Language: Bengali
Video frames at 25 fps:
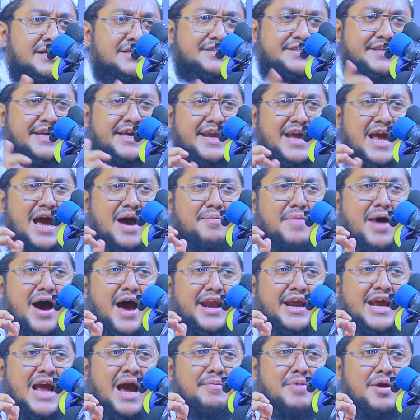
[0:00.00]
সিরিয়া
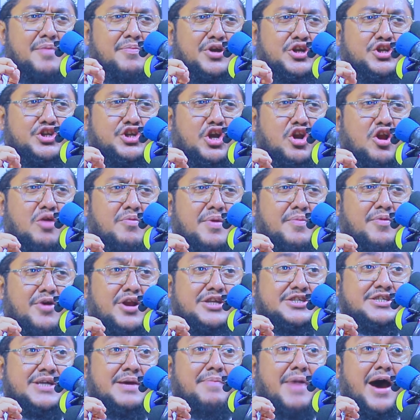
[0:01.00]
মায়ের খাবে বিশ্বনবী
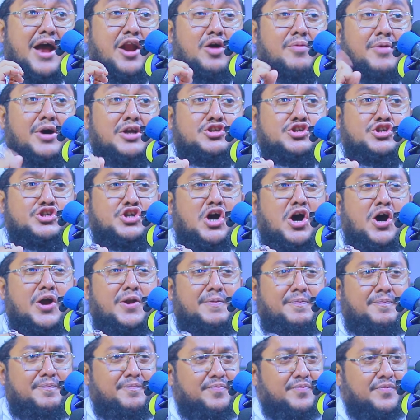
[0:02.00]
বলেছে বারো বৎসর
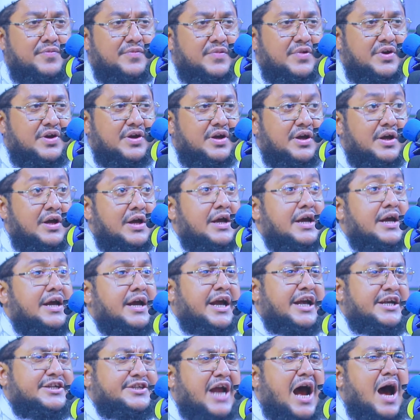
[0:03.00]

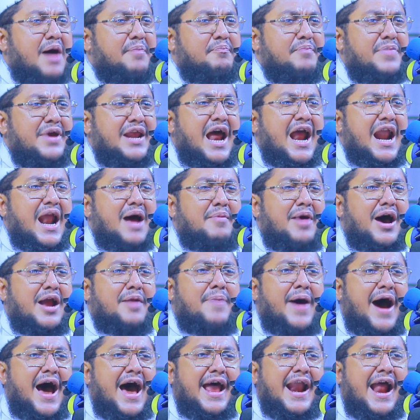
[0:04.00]
হিসাব মিলান আমার
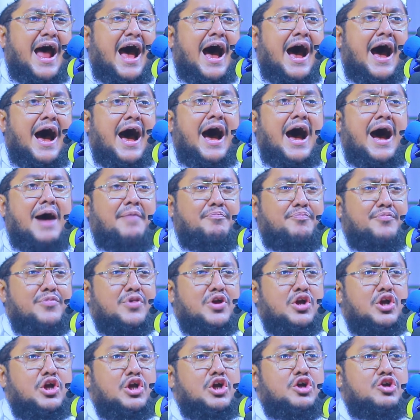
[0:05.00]
ভাইরা
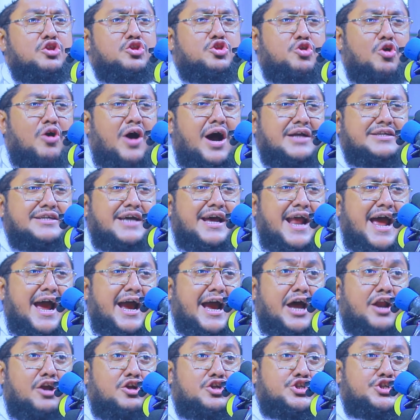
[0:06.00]
দু
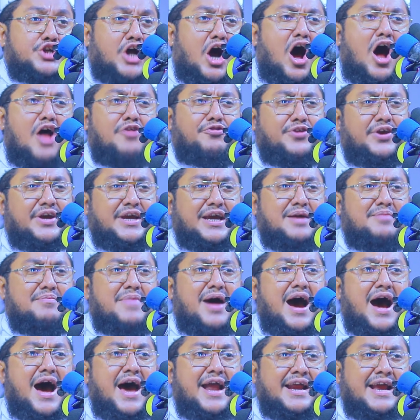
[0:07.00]
সাল থেকে
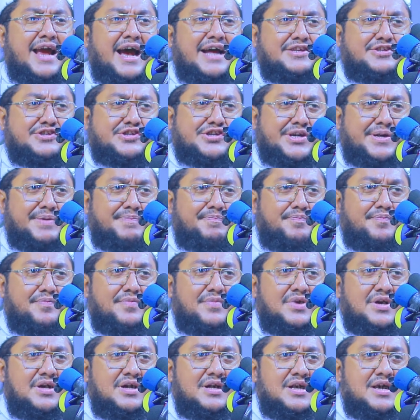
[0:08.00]
মার খাচ্ছে
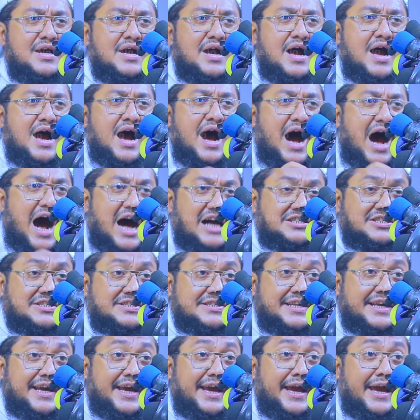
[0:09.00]

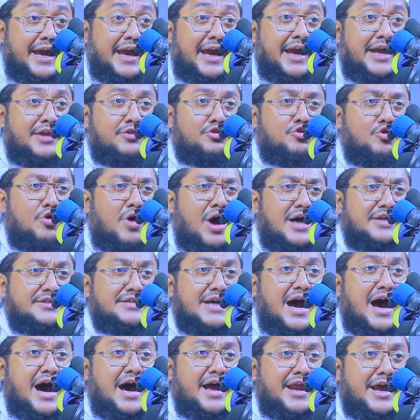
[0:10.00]
আজকে দু
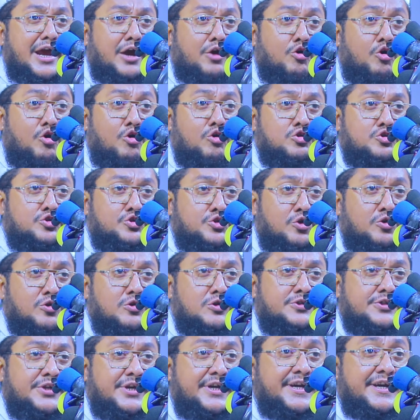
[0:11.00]
হাজার একুশ
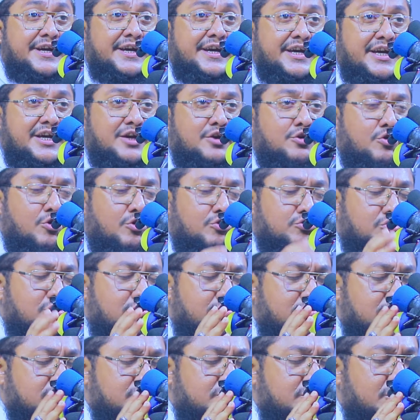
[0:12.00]
চলছে কত
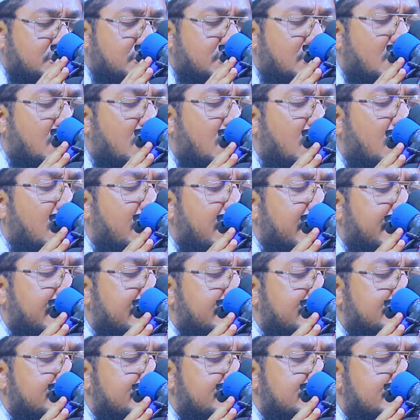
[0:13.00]
বছর হয়
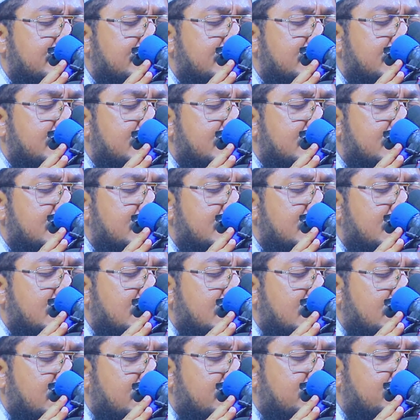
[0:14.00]

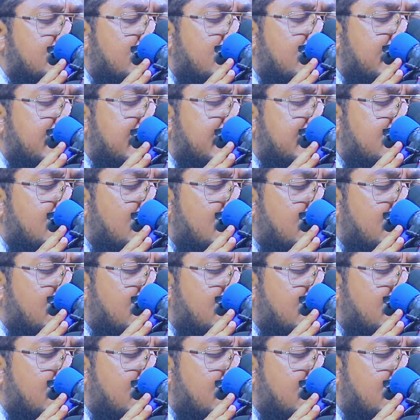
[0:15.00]
জোরে